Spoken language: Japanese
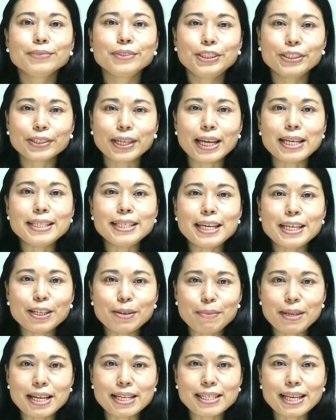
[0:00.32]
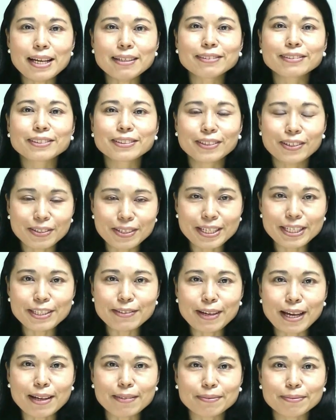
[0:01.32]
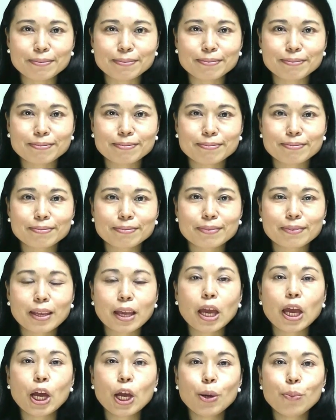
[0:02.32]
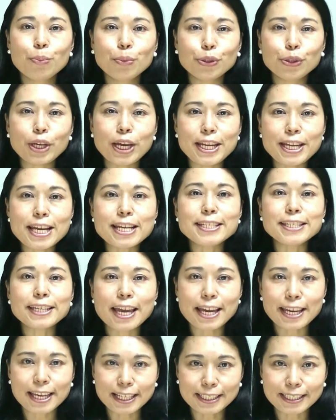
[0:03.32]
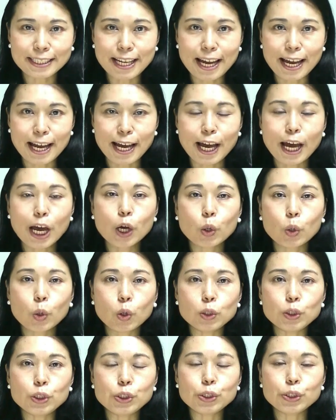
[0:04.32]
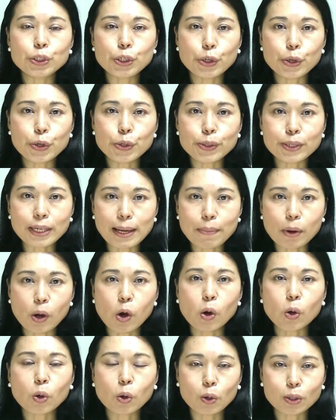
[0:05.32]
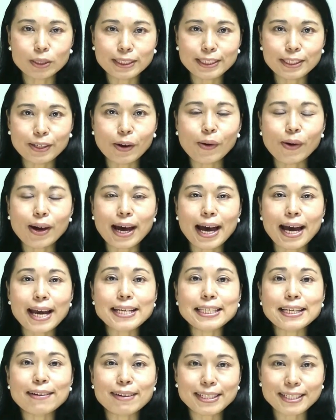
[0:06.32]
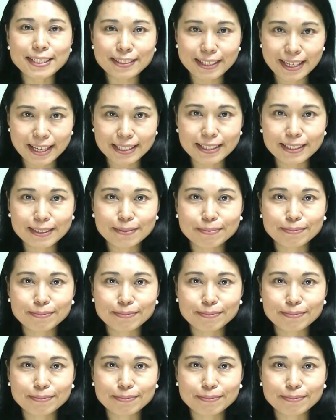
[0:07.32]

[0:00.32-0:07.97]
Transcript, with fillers: 受験生の皆さん、こんにちは。元 エヌエイチケー キャスターコッスン教育ラボ講師の相澤静です。